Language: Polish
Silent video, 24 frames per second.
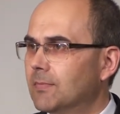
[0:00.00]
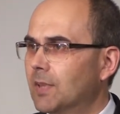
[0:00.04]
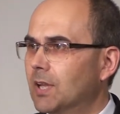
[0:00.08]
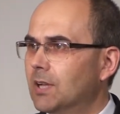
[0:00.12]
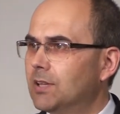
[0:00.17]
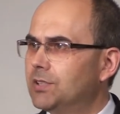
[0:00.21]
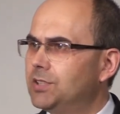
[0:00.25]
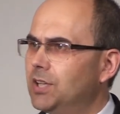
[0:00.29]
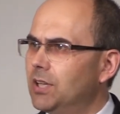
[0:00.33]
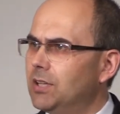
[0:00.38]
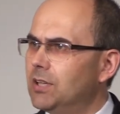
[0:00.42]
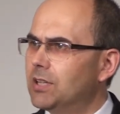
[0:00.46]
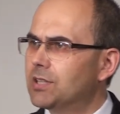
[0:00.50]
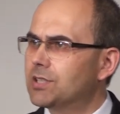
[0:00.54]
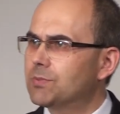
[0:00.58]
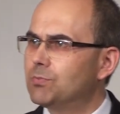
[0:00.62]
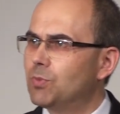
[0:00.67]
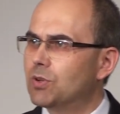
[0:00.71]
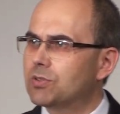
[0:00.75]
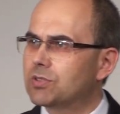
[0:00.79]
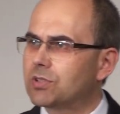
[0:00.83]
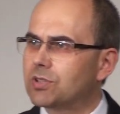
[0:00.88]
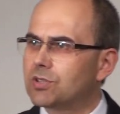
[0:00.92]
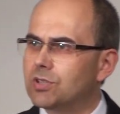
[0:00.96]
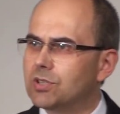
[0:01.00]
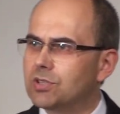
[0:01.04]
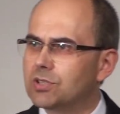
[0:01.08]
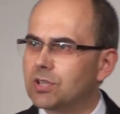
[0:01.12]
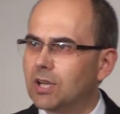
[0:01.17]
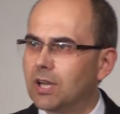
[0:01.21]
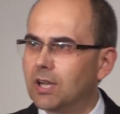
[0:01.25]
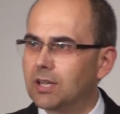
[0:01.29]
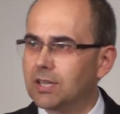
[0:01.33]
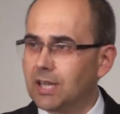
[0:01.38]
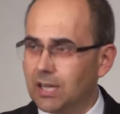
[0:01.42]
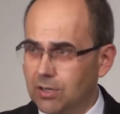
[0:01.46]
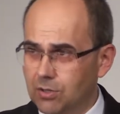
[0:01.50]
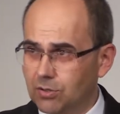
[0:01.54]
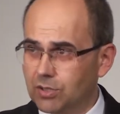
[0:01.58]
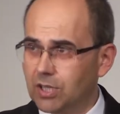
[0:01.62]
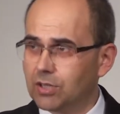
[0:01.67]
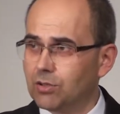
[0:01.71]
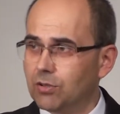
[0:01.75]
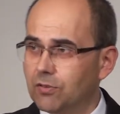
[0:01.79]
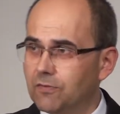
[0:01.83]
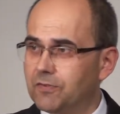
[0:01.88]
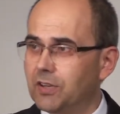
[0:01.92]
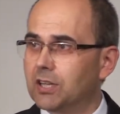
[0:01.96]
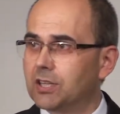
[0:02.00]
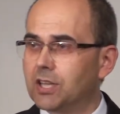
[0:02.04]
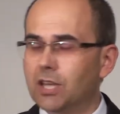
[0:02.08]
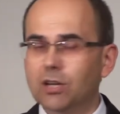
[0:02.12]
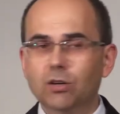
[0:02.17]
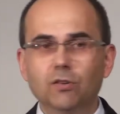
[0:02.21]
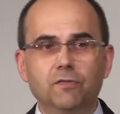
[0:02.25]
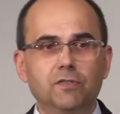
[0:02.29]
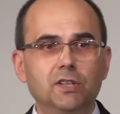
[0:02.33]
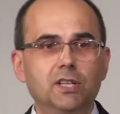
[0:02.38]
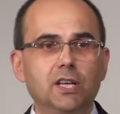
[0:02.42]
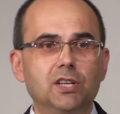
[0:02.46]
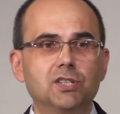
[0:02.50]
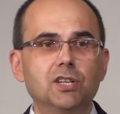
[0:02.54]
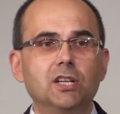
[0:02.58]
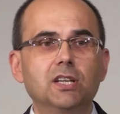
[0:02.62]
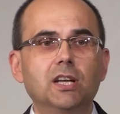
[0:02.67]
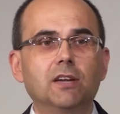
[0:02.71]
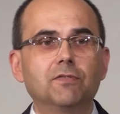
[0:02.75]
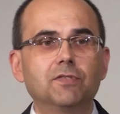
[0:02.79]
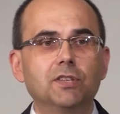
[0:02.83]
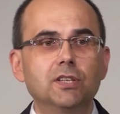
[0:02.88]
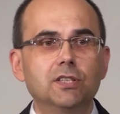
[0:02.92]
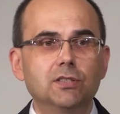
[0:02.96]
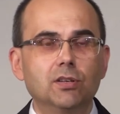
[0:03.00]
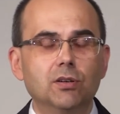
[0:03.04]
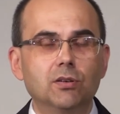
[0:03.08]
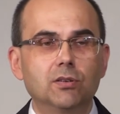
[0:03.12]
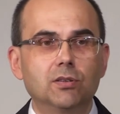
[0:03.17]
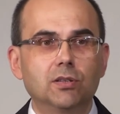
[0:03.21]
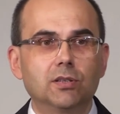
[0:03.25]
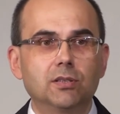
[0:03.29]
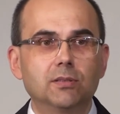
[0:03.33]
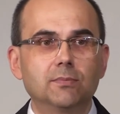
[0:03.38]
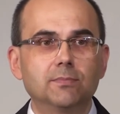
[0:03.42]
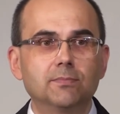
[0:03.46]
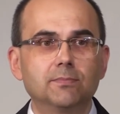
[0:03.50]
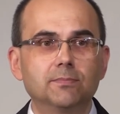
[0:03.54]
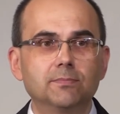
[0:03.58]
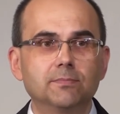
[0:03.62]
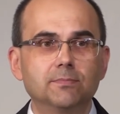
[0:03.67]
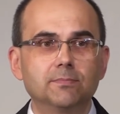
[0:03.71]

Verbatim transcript: Gdzie jest moc krzyża jako tego wielkiego wydarzenia w historii?